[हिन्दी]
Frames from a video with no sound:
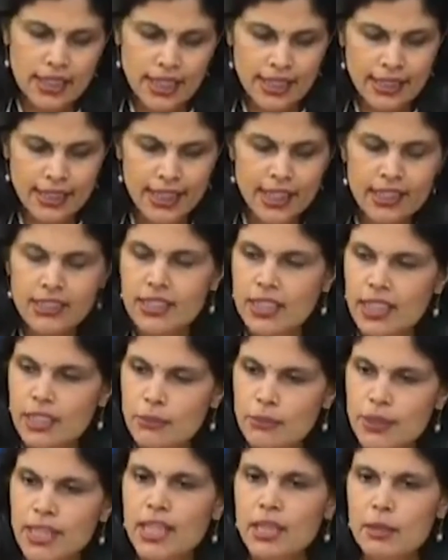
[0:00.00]
के नियंत्रण
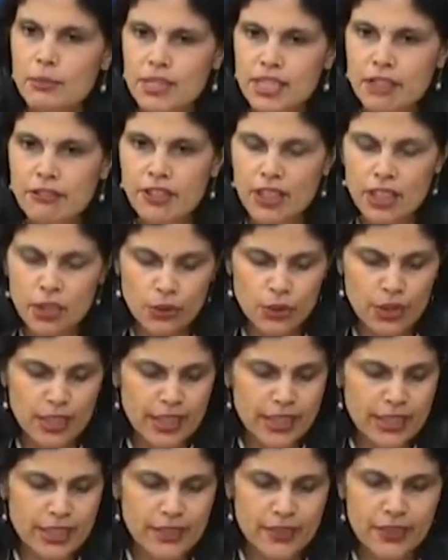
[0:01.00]
में हम सफल
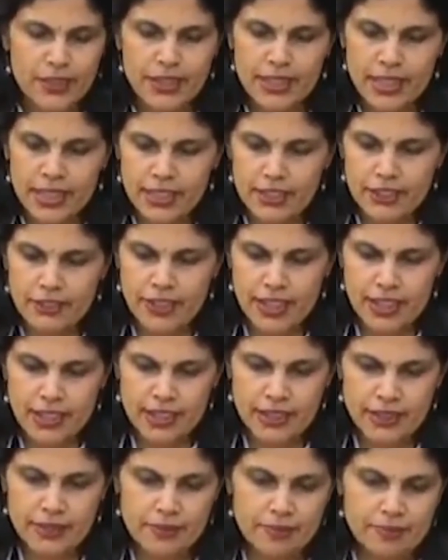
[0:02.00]
होंगे
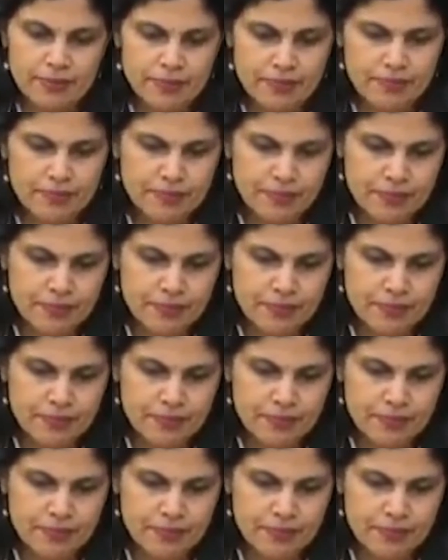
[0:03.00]
धन्यवाद